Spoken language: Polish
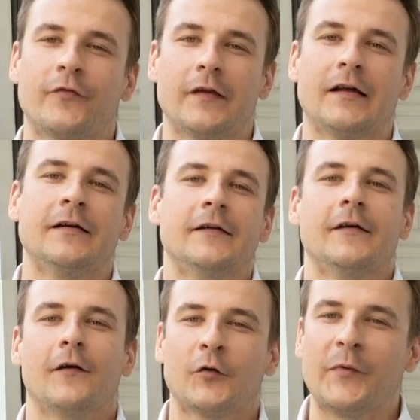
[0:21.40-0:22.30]
chwilę.
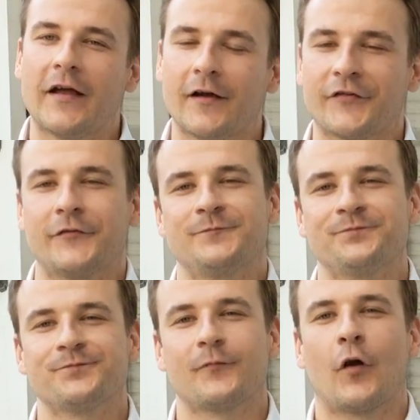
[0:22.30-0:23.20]
Odbierasz.
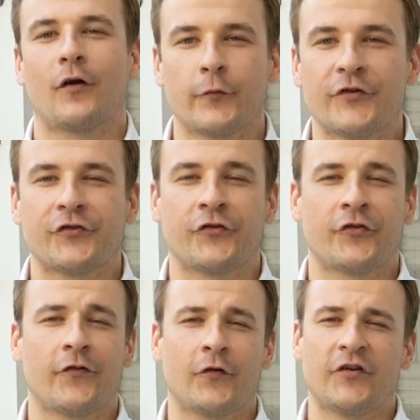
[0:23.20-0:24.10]
Okazuje się, że,
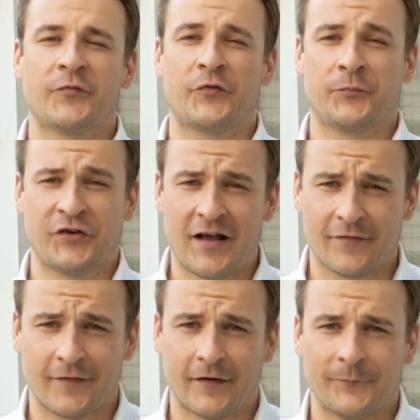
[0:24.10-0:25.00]
że dzwonisz
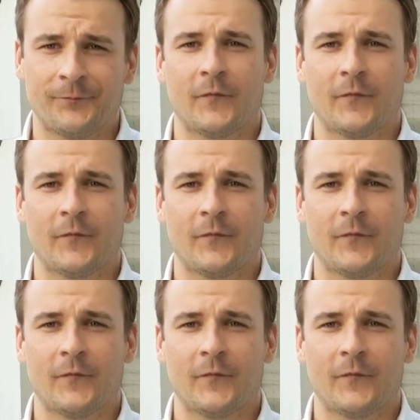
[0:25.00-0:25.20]
sprzedawca